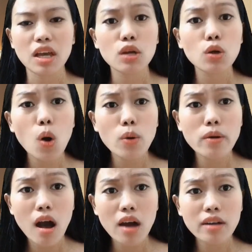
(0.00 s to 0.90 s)
thấy cô
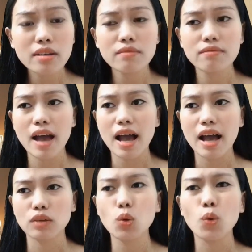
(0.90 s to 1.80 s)
đơn
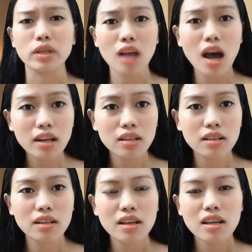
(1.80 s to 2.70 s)
và tủi thân